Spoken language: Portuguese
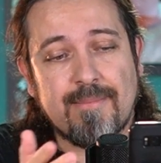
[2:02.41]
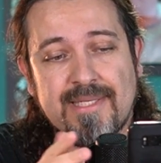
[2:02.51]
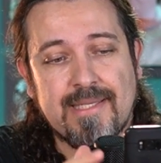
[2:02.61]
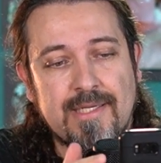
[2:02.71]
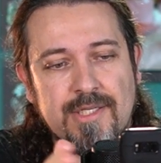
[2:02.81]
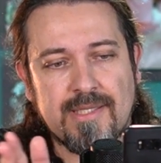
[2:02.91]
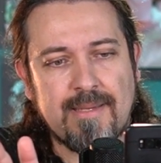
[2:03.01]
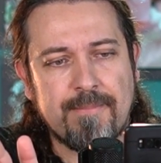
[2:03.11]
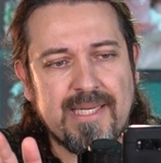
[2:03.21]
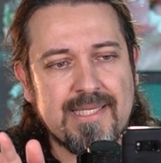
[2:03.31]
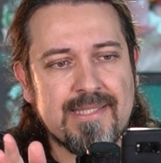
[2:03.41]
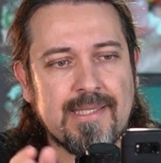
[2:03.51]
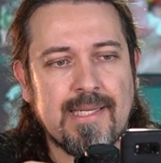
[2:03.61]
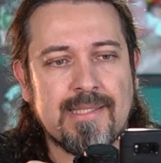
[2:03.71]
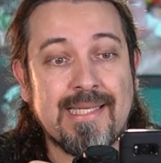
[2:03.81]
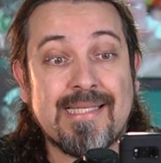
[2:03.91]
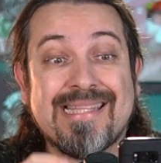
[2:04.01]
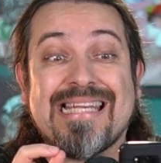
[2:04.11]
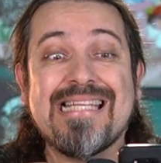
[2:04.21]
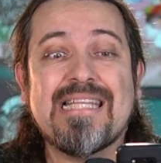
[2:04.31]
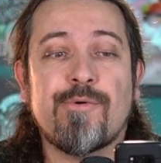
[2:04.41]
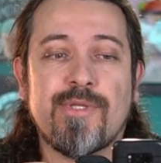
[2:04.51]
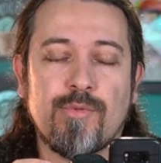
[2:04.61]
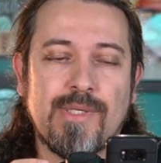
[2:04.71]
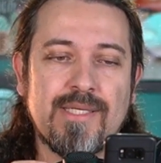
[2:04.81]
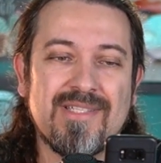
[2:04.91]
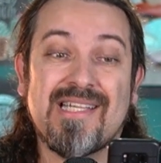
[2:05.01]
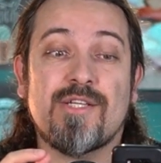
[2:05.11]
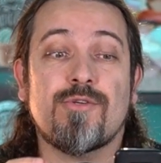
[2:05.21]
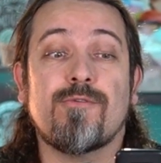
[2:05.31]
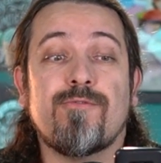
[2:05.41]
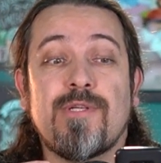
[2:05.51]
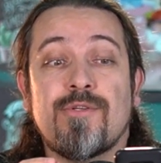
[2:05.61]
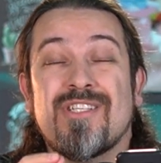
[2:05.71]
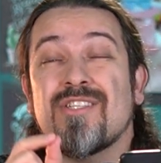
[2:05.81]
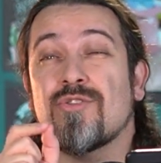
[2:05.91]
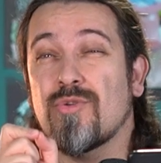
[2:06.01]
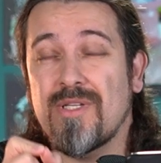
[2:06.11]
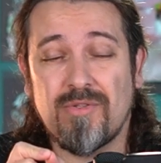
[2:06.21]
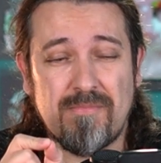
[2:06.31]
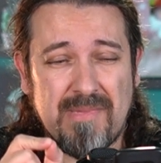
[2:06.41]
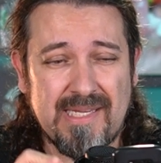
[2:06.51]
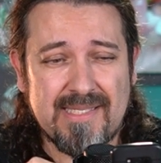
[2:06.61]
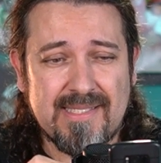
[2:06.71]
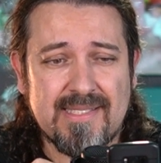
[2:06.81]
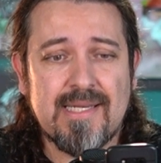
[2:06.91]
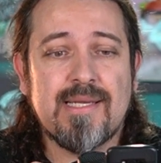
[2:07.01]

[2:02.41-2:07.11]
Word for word: Mas ela já está presa, ela tem 38 anos e deixou o filho de 18 meses